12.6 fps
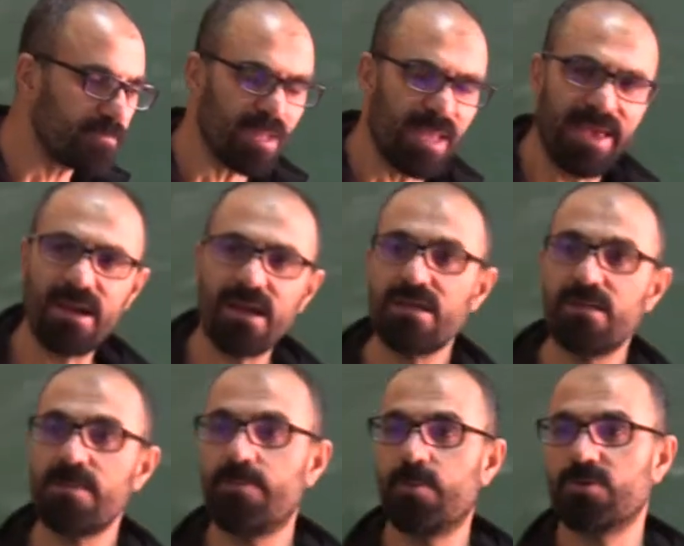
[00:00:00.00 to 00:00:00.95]
Herhangi
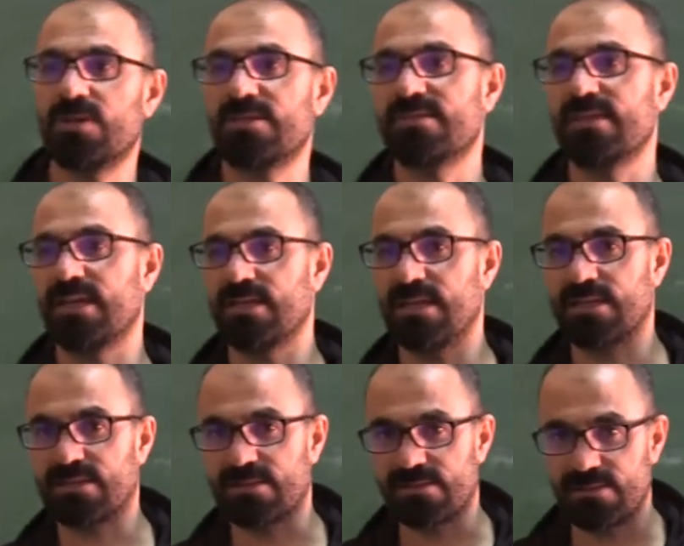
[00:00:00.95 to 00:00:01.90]
bir potansiyelin
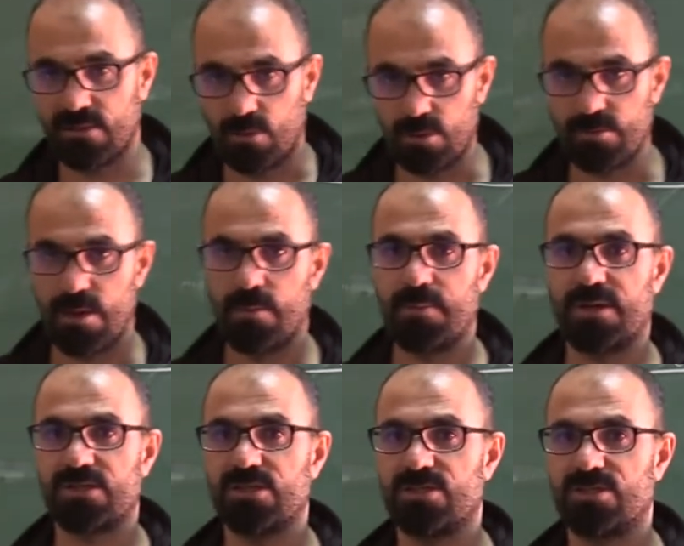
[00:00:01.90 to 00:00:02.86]
etkisinde olmayan
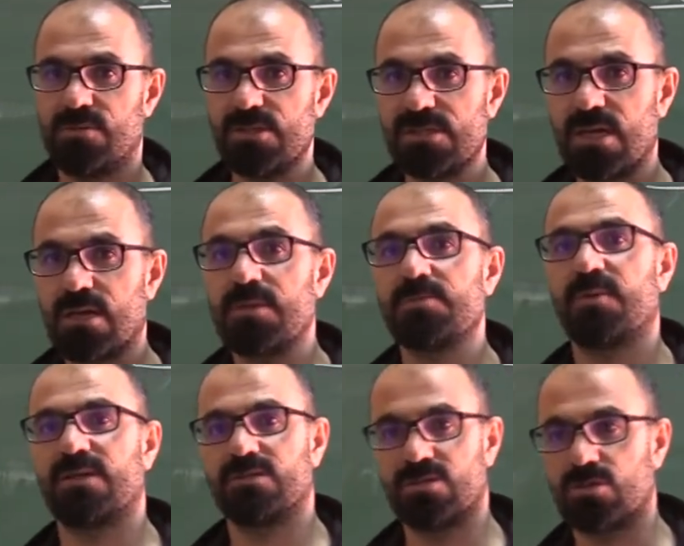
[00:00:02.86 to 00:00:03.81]
parçacığa bir serbest
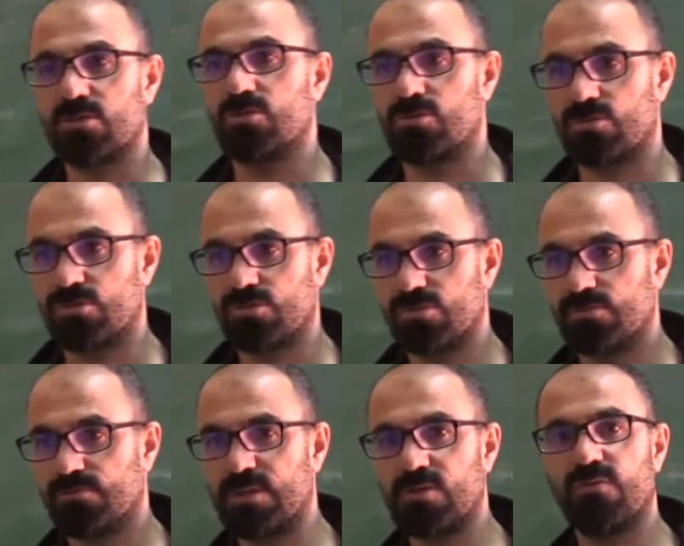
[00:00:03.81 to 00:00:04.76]
parçacık diyoruz.
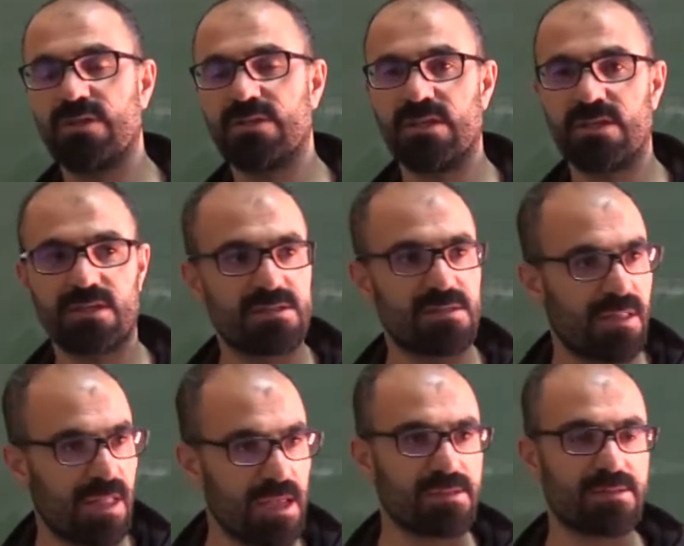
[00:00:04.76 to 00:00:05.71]
Bir kuvvetin etkisinde
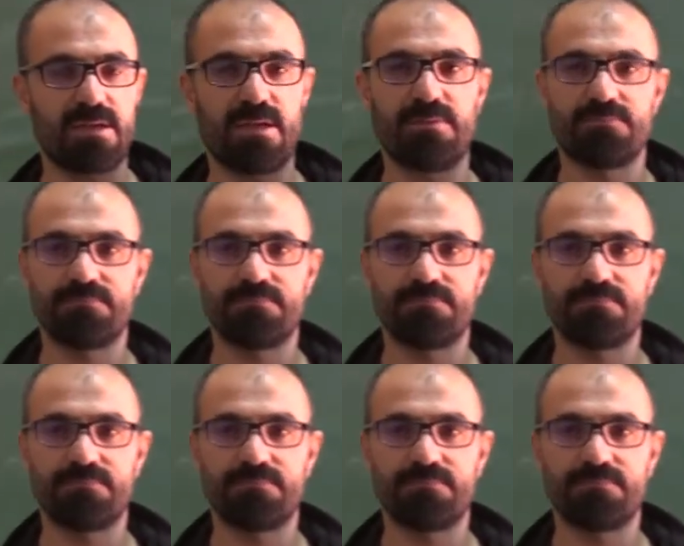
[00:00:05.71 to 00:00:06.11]
değilse